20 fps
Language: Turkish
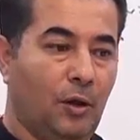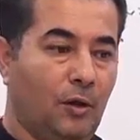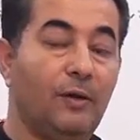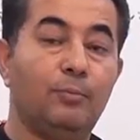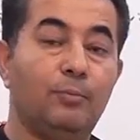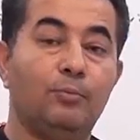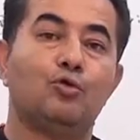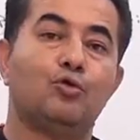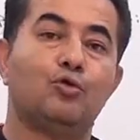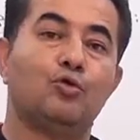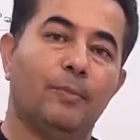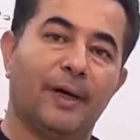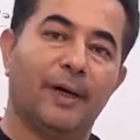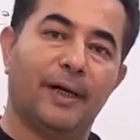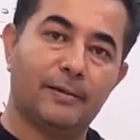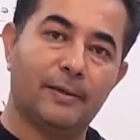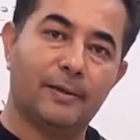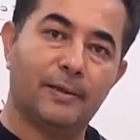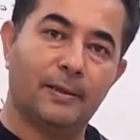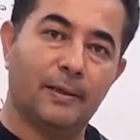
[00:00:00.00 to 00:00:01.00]
Ve
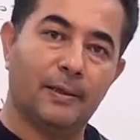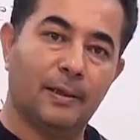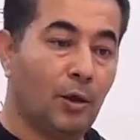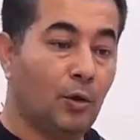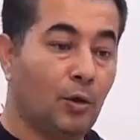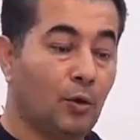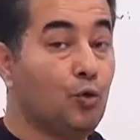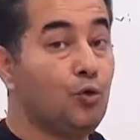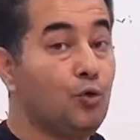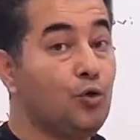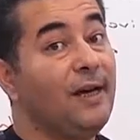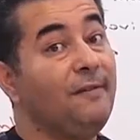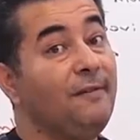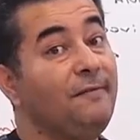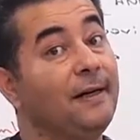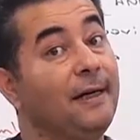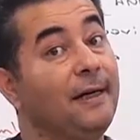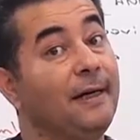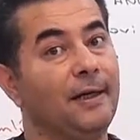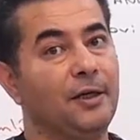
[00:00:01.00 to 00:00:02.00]
Müslümanız. Kuzey
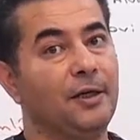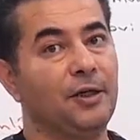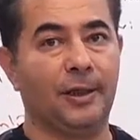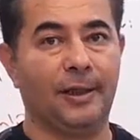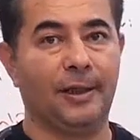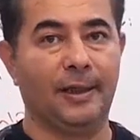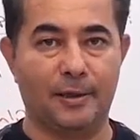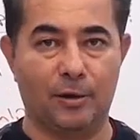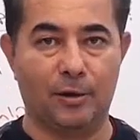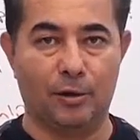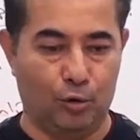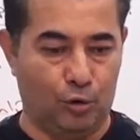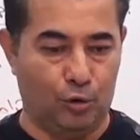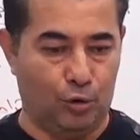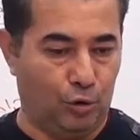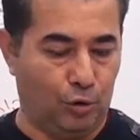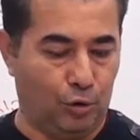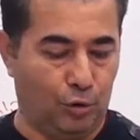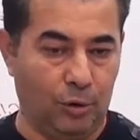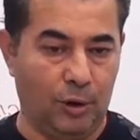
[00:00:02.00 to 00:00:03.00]
Afrika'da yaşadığınızı
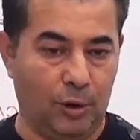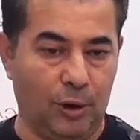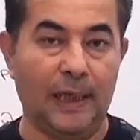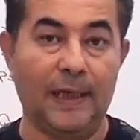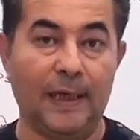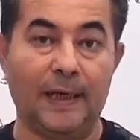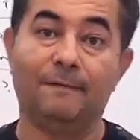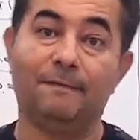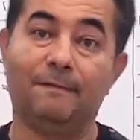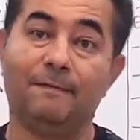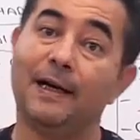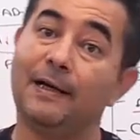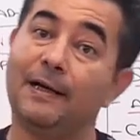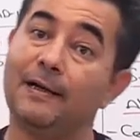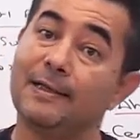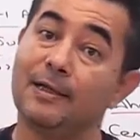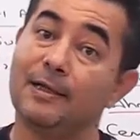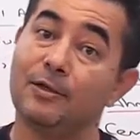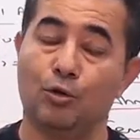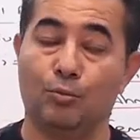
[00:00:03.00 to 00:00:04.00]
düşünün.
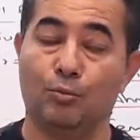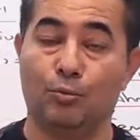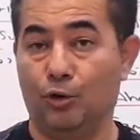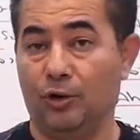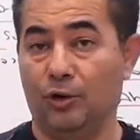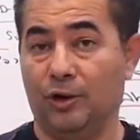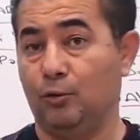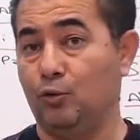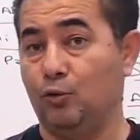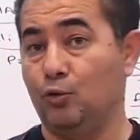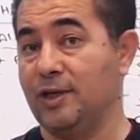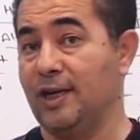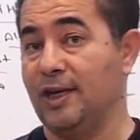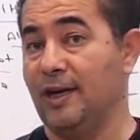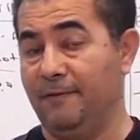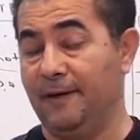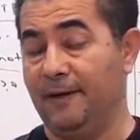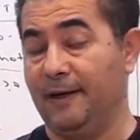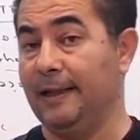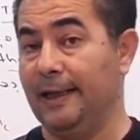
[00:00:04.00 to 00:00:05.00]
Fransa sömürüyor ki Kuzey
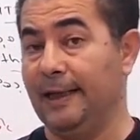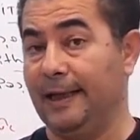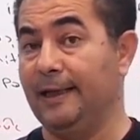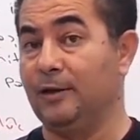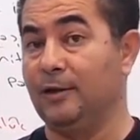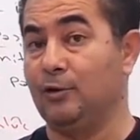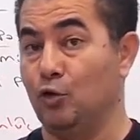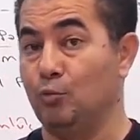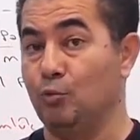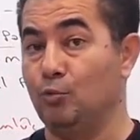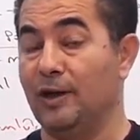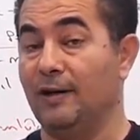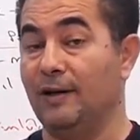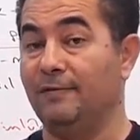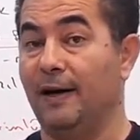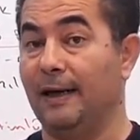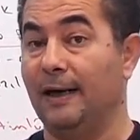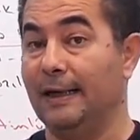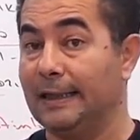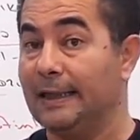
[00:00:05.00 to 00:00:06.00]
Afrika'da ilk sömürge
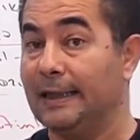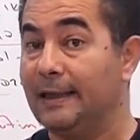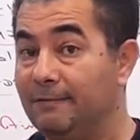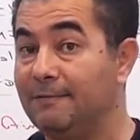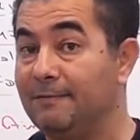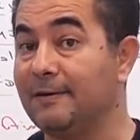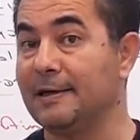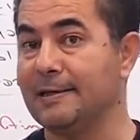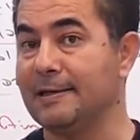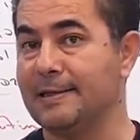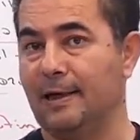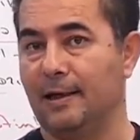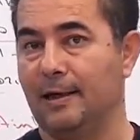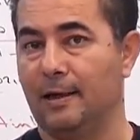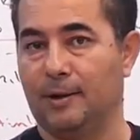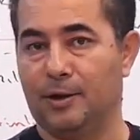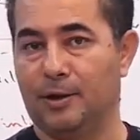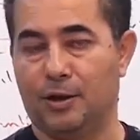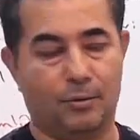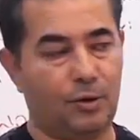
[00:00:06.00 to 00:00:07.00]
faaliyetleri Fransa
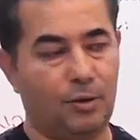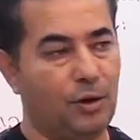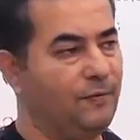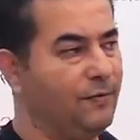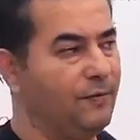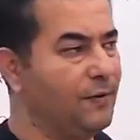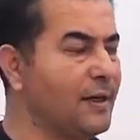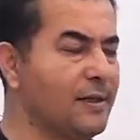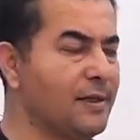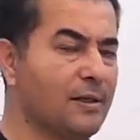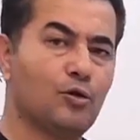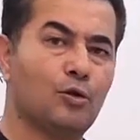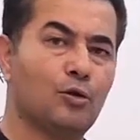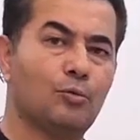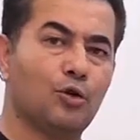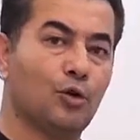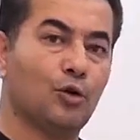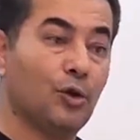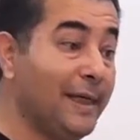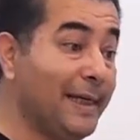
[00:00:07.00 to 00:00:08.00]
ile başlamıştı. Fransa
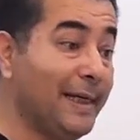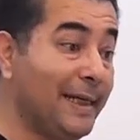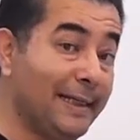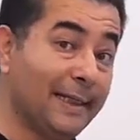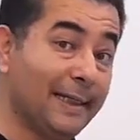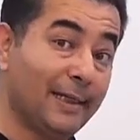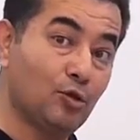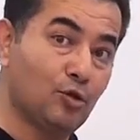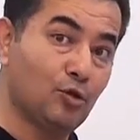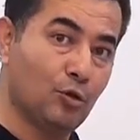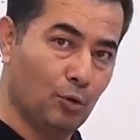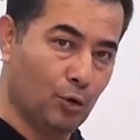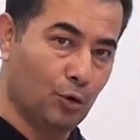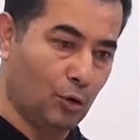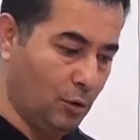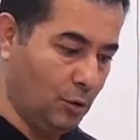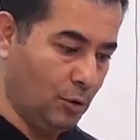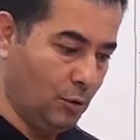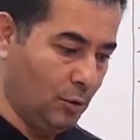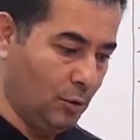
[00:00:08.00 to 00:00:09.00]
sömürüyor, İngiltere sömürüyor.